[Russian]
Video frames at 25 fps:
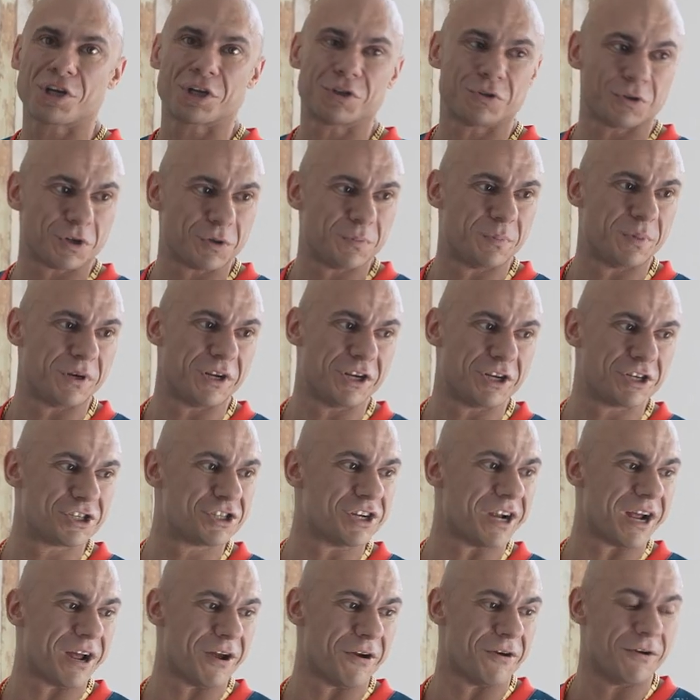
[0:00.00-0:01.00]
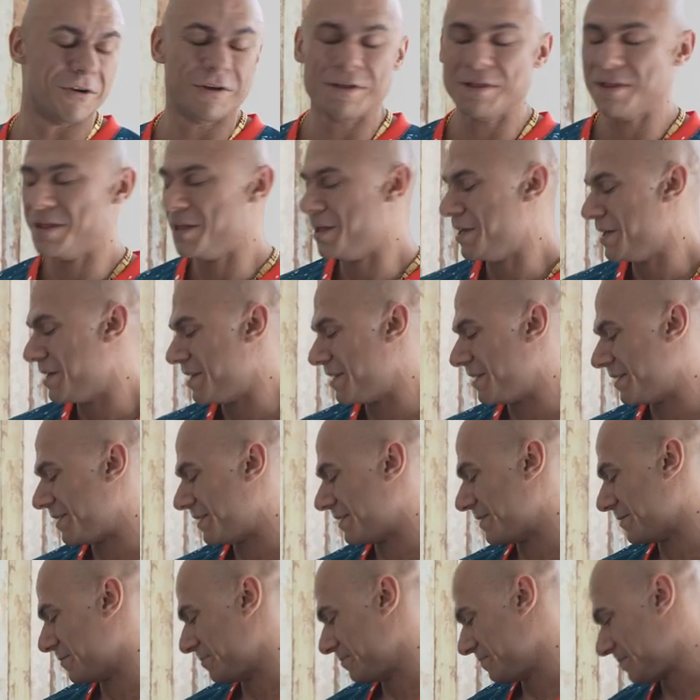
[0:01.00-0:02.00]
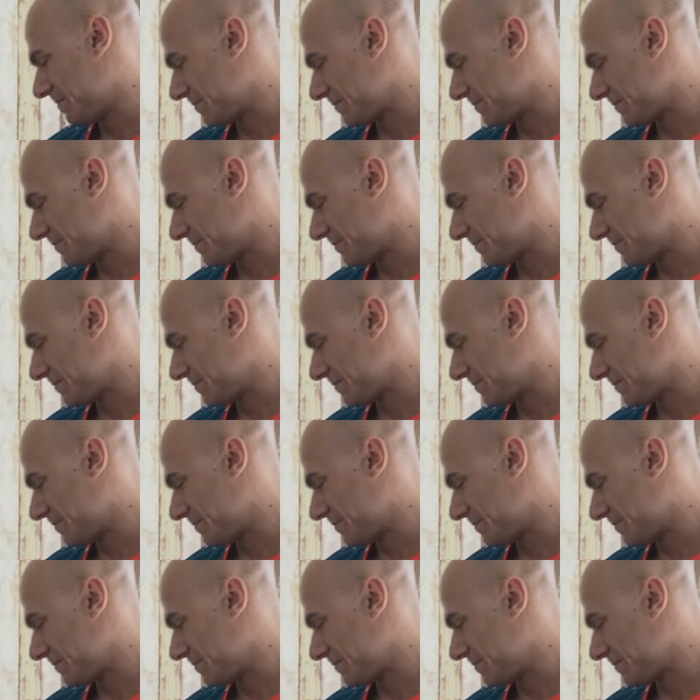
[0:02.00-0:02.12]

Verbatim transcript: на который приезжаю. Э,